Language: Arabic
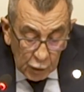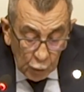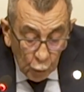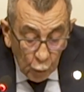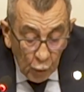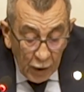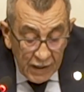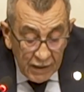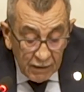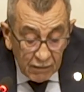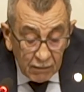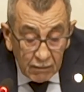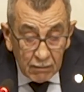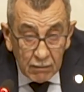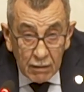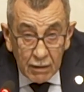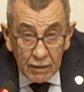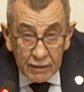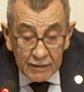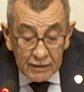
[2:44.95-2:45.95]

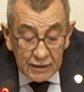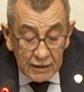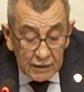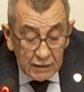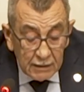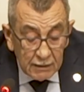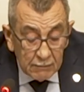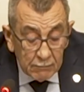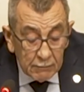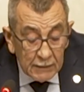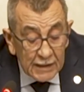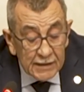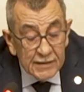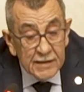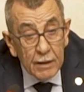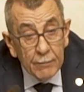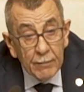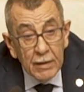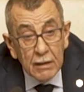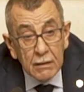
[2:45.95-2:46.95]
وإنقاذ ما
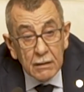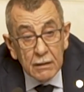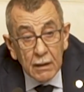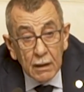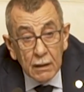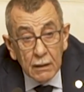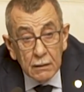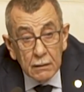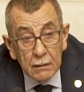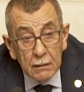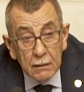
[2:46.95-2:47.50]
تبقى